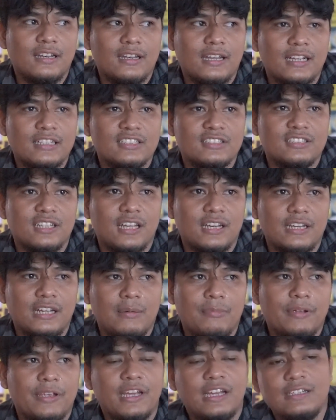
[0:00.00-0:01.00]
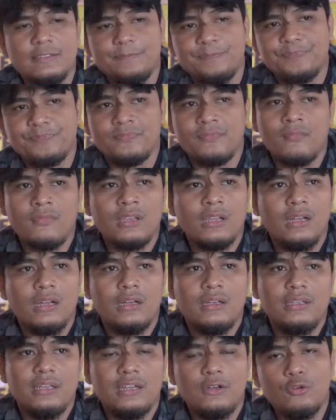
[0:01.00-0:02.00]
next cari apa ya
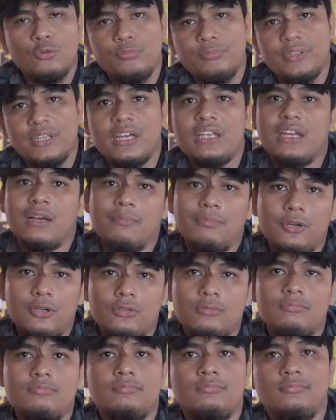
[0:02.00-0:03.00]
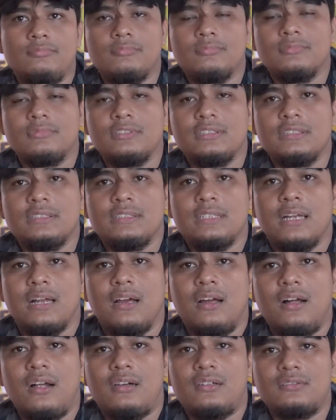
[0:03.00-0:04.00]
ya lumpia yang belum
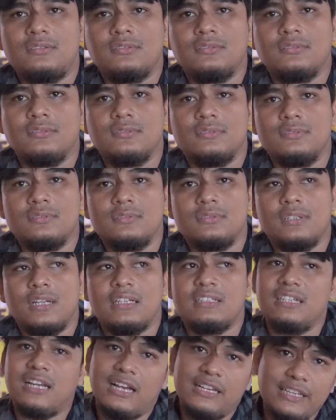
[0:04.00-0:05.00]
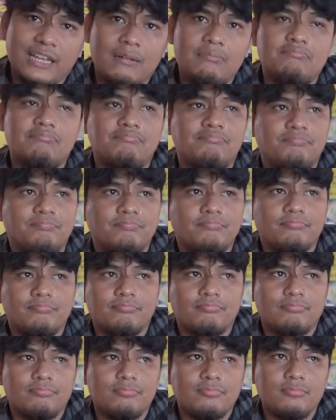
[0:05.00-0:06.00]
um, nasi ayam
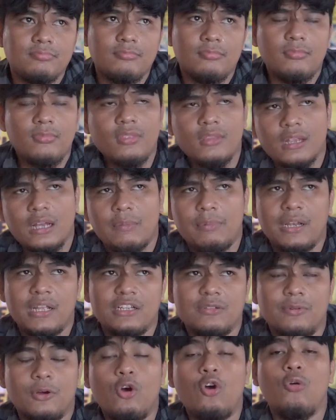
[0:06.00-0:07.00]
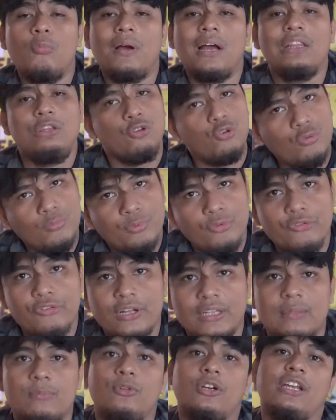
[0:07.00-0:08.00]
apalagi oh Manyung
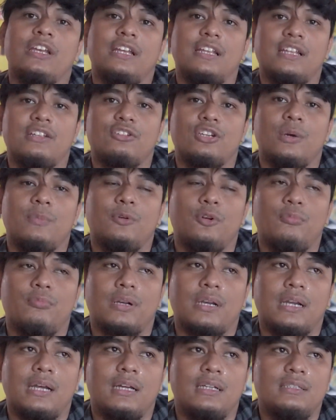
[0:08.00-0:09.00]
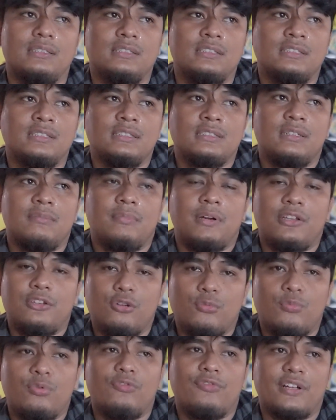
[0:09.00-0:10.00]
Bufat mungkin kita juga belum pernah
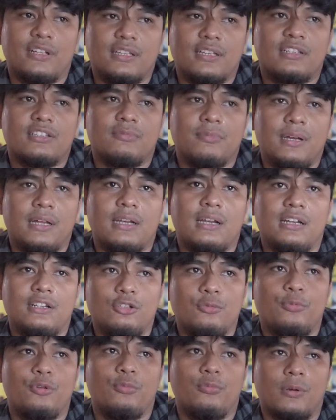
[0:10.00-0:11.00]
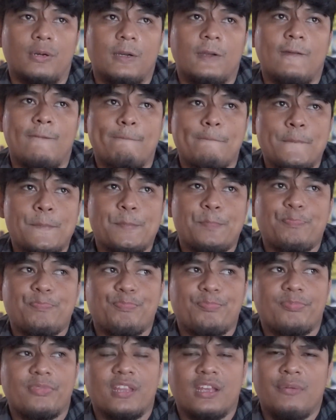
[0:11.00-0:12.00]
Manyung Bufat ke Semarang itu belum pernah
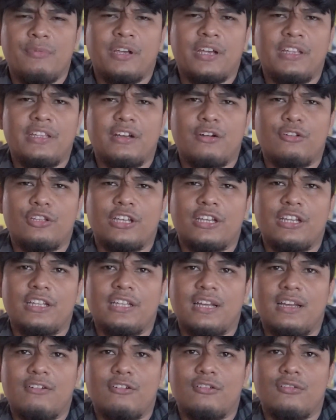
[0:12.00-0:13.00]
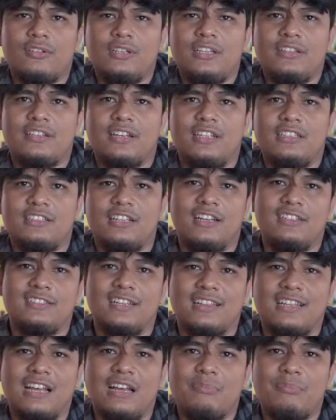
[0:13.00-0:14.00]
tapi kayaknya konten kita kok ini jalan-jalan
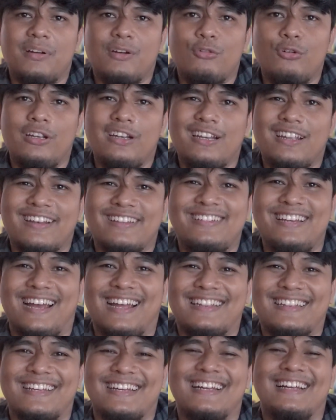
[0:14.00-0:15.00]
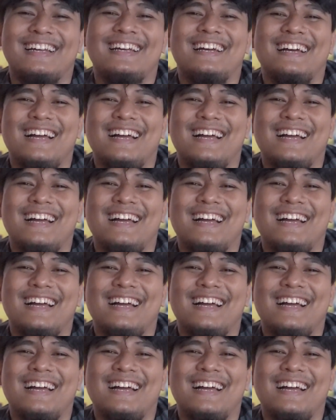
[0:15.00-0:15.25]
Jateng apa kuliner Jateng